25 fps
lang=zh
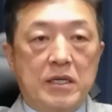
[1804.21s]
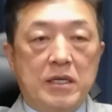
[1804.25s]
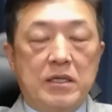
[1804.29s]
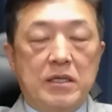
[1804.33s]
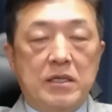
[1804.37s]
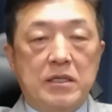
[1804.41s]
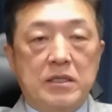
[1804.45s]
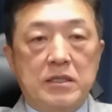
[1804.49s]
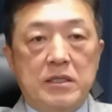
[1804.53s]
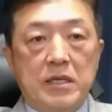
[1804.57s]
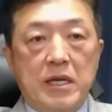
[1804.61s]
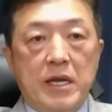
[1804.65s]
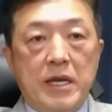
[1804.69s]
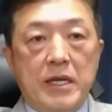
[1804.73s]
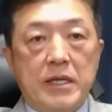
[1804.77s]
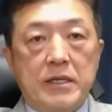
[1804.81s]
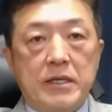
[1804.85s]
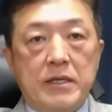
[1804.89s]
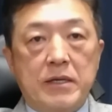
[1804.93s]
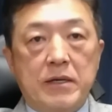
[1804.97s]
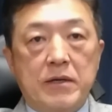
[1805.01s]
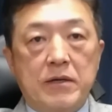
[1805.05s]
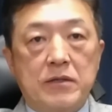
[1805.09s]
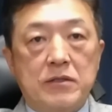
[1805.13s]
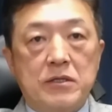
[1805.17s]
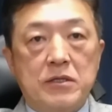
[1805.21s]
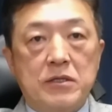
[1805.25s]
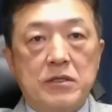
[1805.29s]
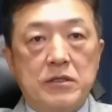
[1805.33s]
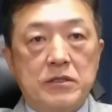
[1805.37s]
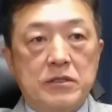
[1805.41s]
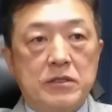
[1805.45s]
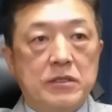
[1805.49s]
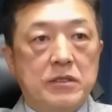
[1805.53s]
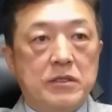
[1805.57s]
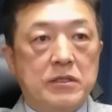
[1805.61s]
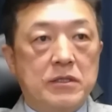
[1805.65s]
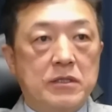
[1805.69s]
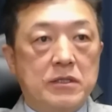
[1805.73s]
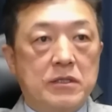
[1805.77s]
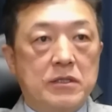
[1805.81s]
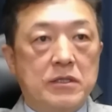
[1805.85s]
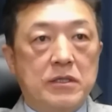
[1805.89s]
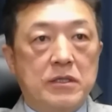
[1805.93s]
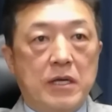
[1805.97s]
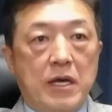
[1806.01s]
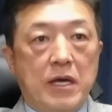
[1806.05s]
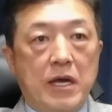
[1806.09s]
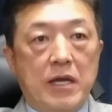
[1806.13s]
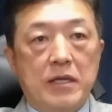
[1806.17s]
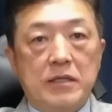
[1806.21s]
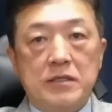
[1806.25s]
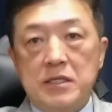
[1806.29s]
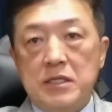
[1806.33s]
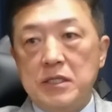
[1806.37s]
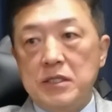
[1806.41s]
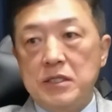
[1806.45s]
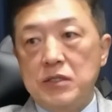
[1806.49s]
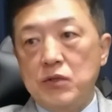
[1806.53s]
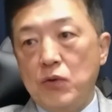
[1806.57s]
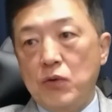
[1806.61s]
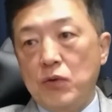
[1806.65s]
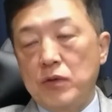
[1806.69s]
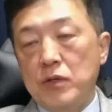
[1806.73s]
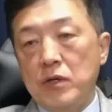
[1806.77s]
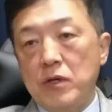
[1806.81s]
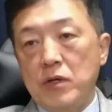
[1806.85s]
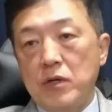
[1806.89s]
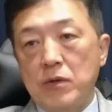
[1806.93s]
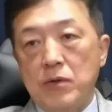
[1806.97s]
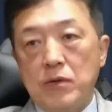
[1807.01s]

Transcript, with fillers: 一些一个测试呃气球的，